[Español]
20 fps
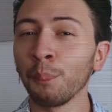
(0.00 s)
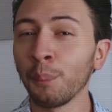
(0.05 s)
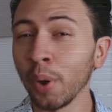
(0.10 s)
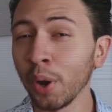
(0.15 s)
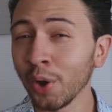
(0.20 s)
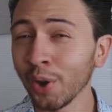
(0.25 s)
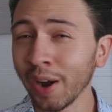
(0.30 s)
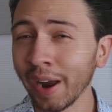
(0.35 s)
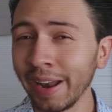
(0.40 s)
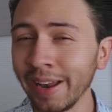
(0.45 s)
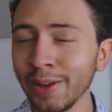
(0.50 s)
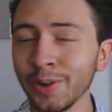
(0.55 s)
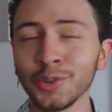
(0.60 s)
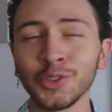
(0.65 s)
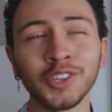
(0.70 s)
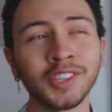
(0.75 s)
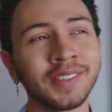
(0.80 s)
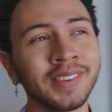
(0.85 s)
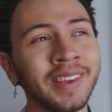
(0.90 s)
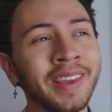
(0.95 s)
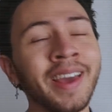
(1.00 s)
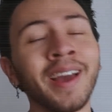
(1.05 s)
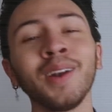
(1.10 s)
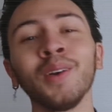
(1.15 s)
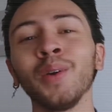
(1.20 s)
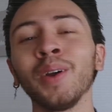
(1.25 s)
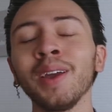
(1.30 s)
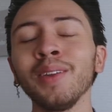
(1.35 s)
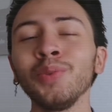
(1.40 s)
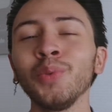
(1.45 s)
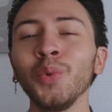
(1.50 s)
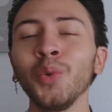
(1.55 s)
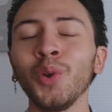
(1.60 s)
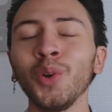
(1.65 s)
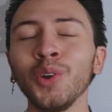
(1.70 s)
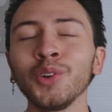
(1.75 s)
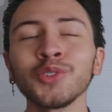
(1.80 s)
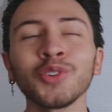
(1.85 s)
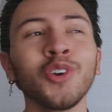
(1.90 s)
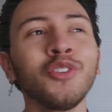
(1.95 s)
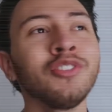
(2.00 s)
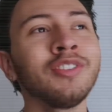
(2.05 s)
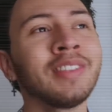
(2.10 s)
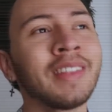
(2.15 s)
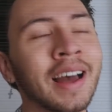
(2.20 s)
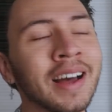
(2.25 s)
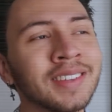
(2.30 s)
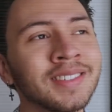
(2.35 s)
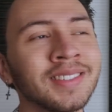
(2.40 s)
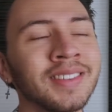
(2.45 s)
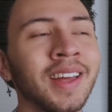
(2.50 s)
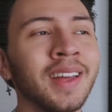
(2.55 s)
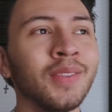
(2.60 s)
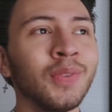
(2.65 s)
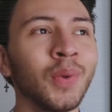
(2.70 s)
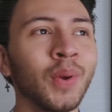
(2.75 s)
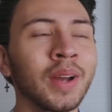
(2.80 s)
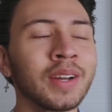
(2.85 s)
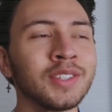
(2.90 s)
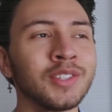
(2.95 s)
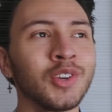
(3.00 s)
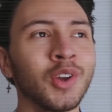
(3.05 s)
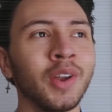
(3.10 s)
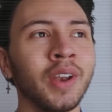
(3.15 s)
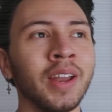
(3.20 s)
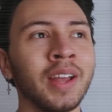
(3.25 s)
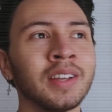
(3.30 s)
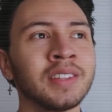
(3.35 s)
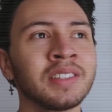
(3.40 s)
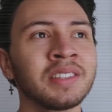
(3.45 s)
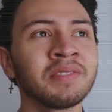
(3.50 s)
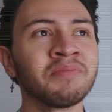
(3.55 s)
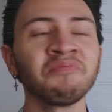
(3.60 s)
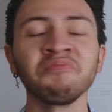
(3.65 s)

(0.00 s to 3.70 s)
Bueno, Caliuchis, y algo que tú no nos contaste en tu canción es...